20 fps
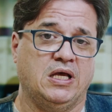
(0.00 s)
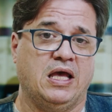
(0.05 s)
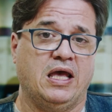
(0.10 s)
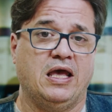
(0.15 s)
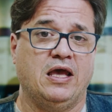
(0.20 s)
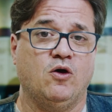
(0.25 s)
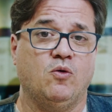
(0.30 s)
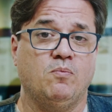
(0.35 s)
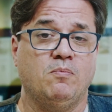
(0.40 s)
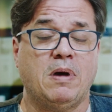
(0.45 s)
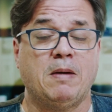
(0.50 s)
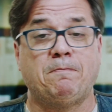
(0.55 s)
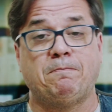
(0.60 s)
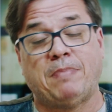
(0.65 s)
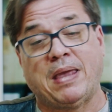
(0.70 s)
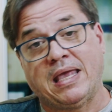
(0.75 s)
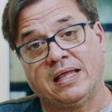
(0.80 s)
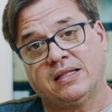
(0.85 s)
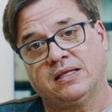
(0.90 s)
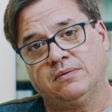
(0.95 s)
É uma
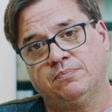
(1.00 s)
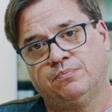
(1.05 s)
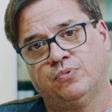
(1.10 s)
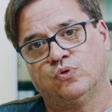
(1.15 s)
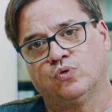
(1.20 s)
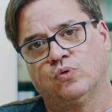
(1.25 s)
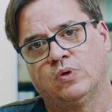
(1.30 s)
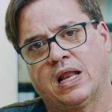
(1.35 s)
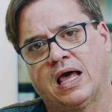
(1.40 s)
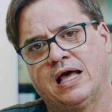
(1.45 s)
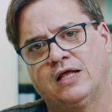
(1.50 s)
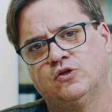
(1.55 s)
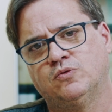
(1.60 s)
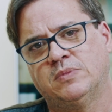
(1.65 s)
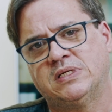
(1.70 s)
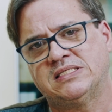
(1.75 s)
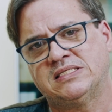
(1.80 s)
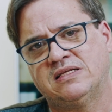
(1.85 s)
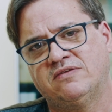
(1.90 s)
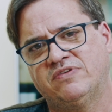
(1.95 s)
pena, por um lado,
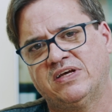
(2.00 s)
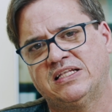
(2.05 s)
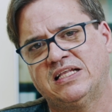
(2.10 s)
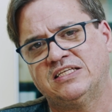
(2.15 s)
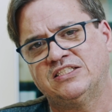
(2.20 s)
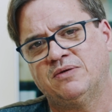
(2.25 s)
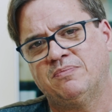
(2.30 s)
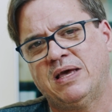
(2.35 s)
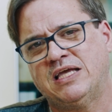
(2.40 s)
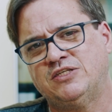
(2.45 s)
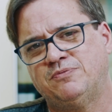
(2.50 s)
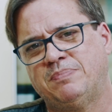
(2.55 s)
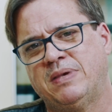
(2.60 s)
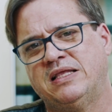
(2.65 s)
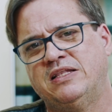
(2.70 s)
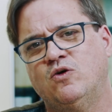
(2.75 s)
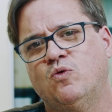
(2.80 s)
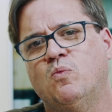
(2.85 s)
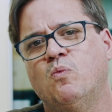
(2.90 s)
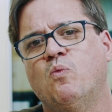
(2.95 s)
mas na verdade a MED
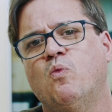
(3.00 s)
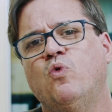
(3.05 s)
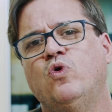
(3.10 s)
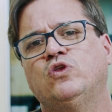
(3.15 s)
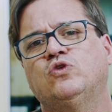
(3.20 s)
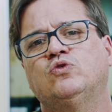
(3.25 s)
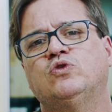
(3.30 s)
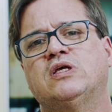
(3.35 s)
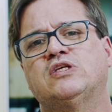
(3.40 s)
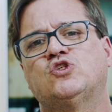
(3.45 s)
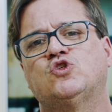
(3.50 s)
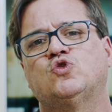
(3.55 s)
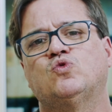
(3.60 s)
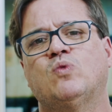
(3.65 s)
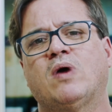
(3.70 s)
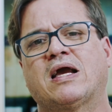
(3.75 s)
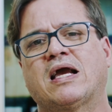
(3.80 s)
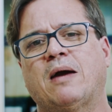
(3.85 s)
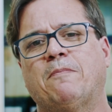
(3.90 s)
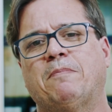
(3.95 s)
perdeu muito da
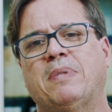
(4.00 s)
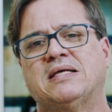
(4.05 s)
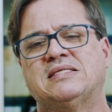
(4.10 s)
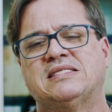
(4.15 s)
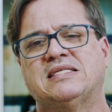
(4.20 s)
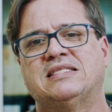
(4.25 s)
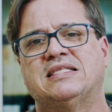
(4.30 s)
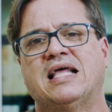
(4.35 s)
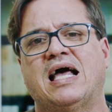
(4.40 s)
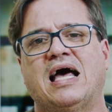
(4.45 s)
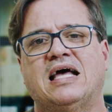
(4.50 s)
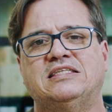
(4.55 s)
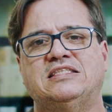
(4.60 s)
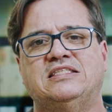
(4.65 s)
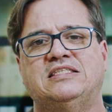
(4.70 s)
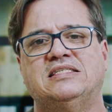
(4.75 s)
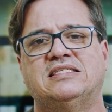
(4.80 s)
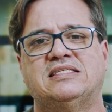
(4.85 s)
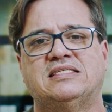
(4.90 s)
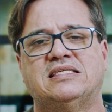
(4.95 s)
sua capacidade
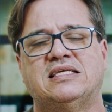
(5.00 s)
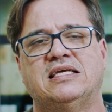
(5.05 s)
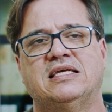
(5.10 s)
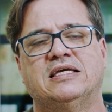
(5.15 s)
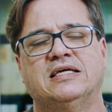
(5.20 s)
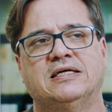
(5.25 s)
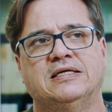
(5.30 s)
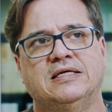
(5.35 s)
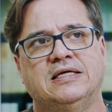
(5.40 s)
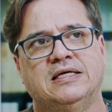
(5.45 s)
de ser